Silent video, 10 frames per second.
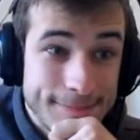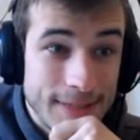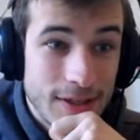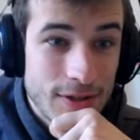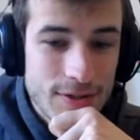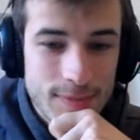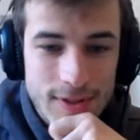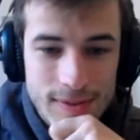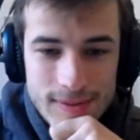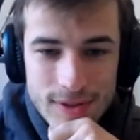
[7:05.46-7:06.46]

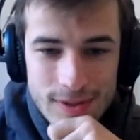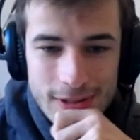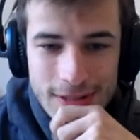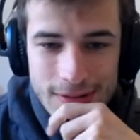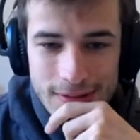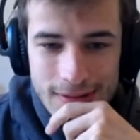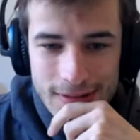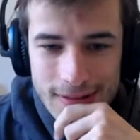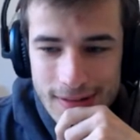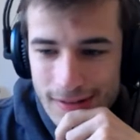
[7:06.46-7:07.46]
Heureusement, je crois
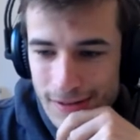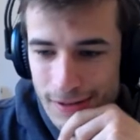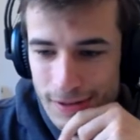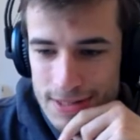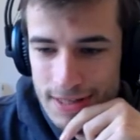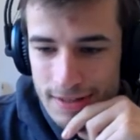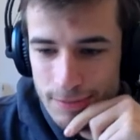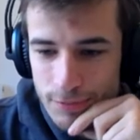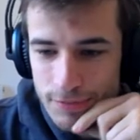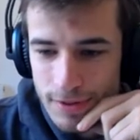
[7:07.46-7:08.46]
que l'ordi était
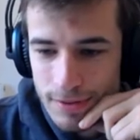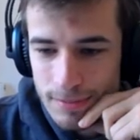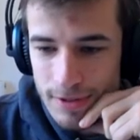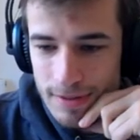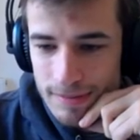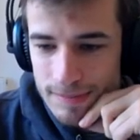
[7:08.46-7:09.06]
plus fort que moi.